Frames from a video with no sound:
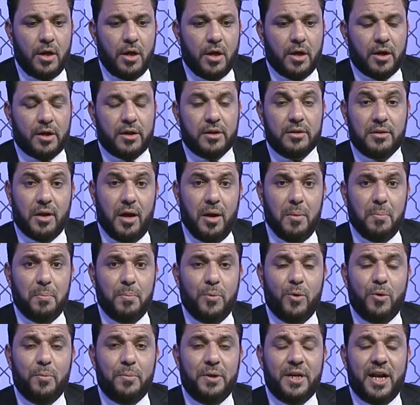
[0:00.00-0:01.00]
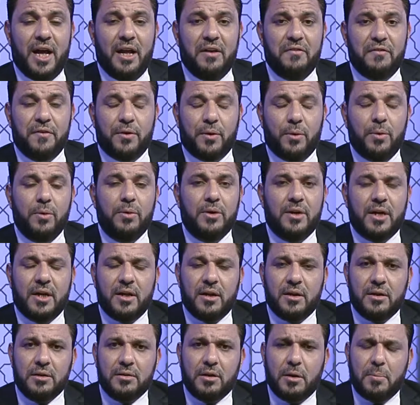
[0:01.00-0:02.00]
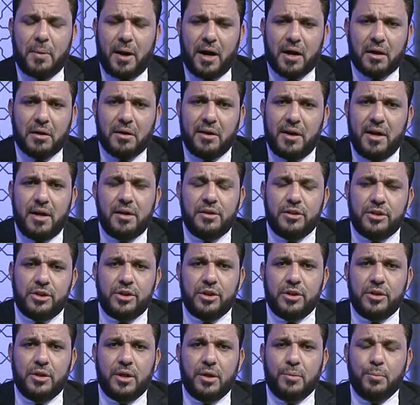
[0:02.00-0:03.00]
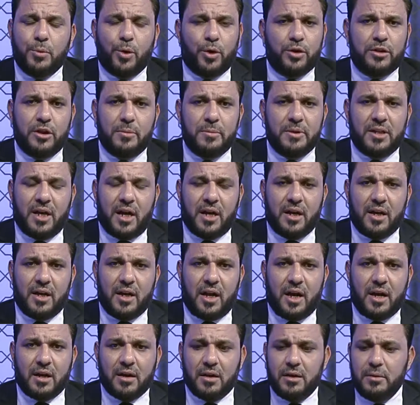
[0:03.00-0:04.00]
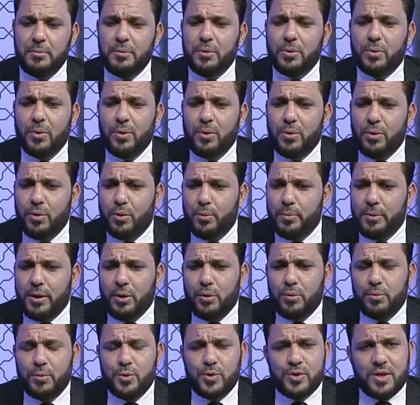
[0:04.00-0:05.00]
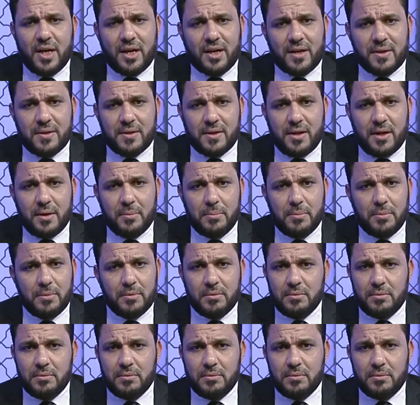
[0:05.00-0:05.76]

خطاب مؤمن آل فرعون كان خطاب عقلاني جدا معتمد على العقل بيقول لهم لو موسى كذاب